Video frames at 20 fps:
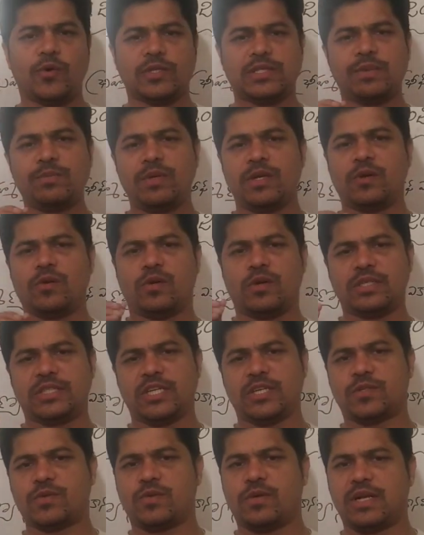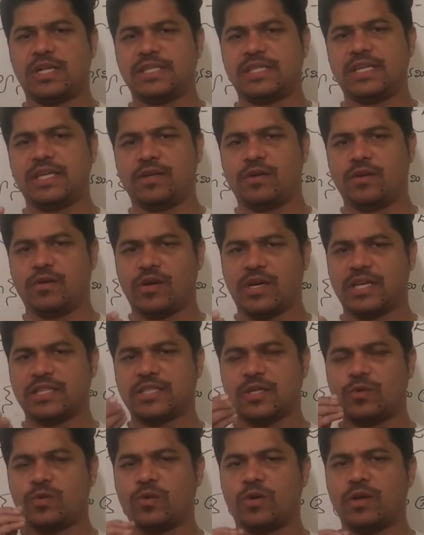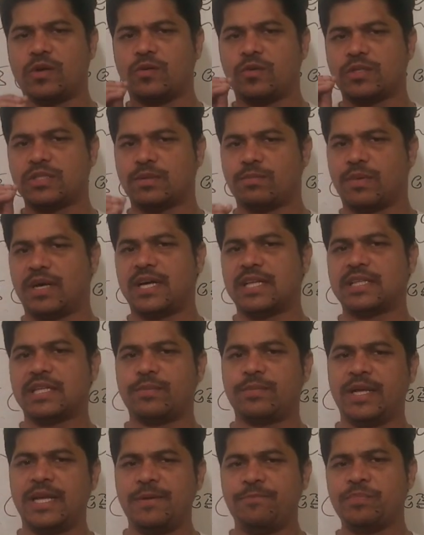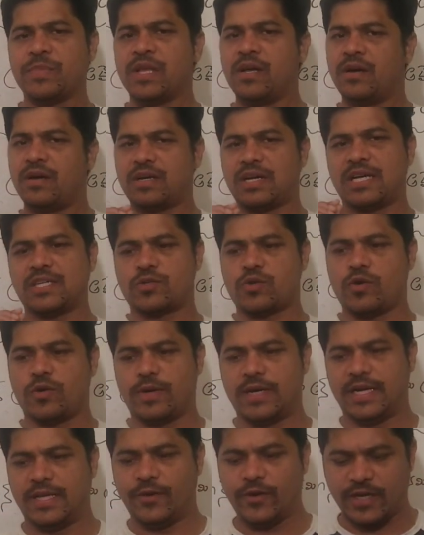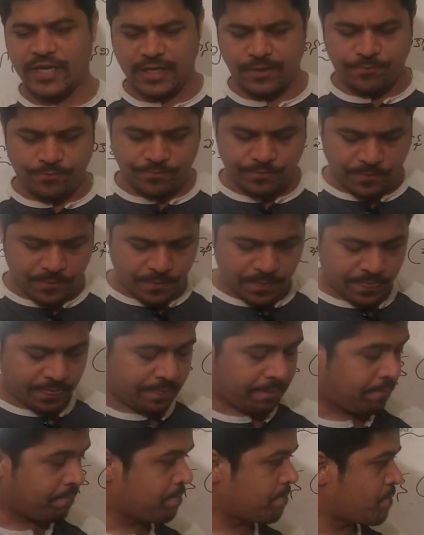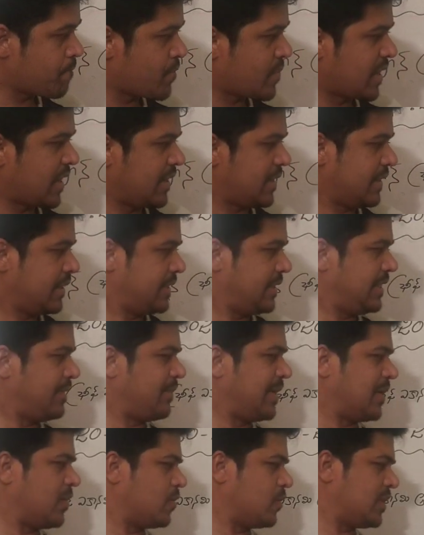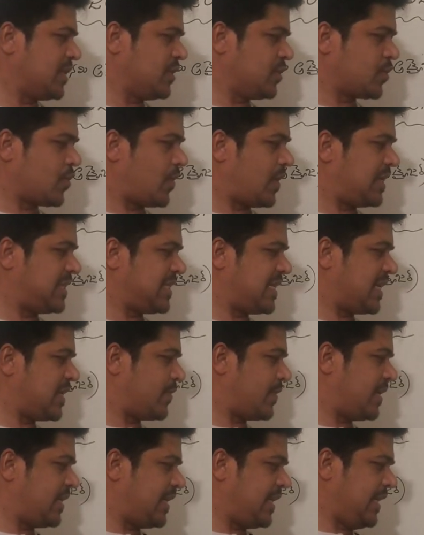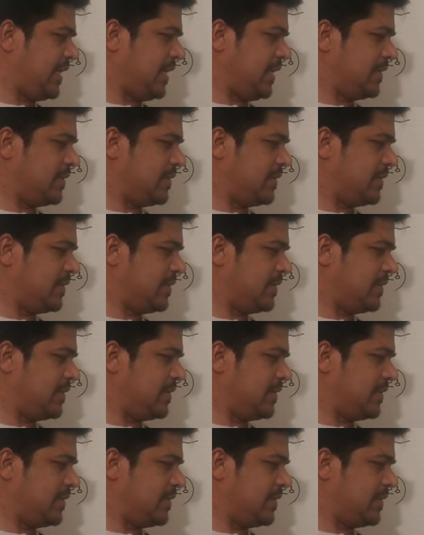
కోసం మీరు నోట్ చేసుకోవాల్సి ఓకేనా చదువుకోవడం కోసం మాత్రమే రాసుకోవాలి ఓకేనా ఇది మనం గుర్తుంచుకోవాల్సినటువంటి